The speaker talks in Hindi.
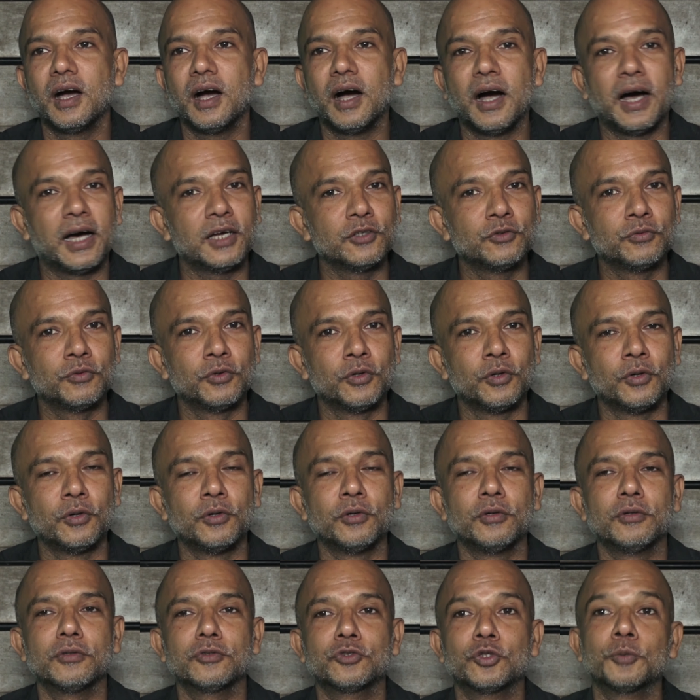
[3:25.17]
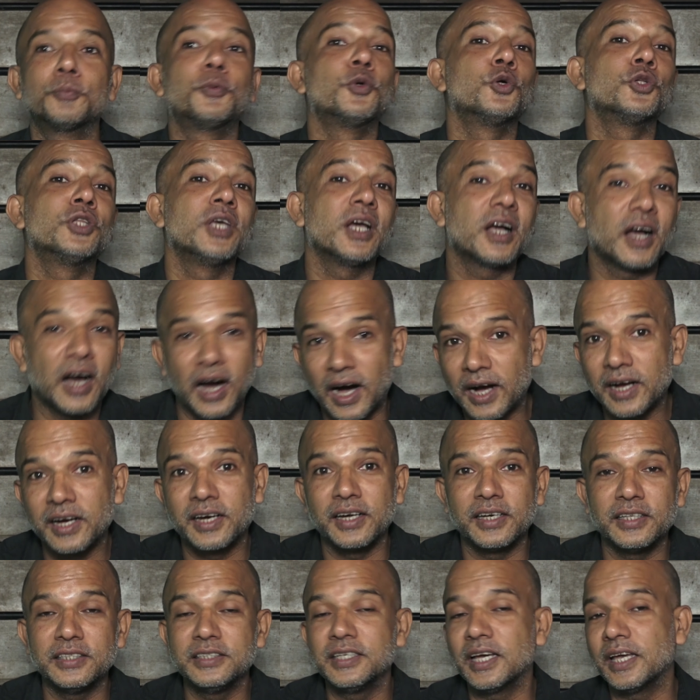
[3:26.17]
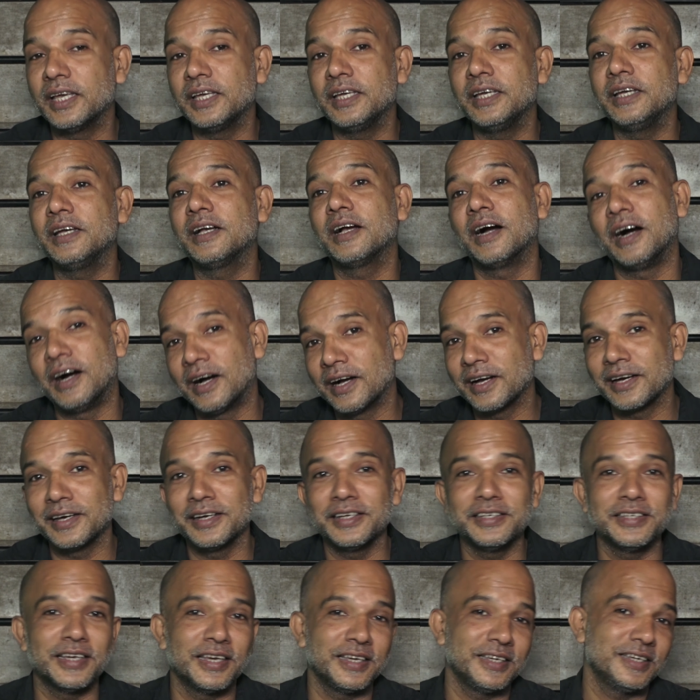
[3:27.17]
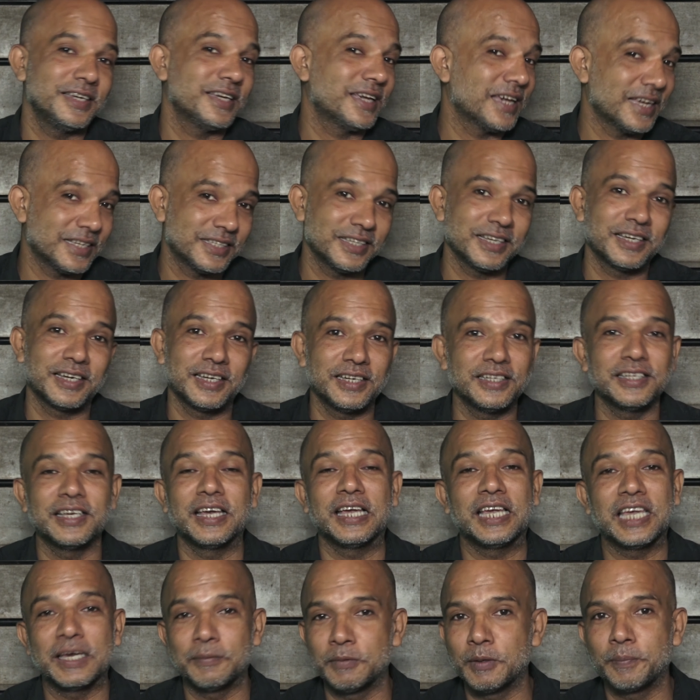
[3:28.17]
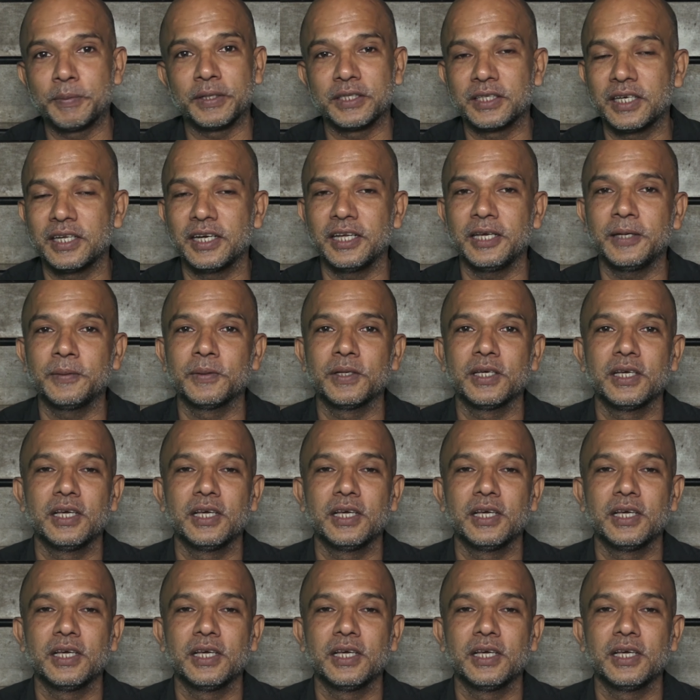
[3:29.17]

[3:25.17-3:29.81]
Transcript: आज वो सपोर्ट दे खाक करी जाएंगी कहाँ करी जाएंगी कैसे करी जाएंगी हमें पता नहीं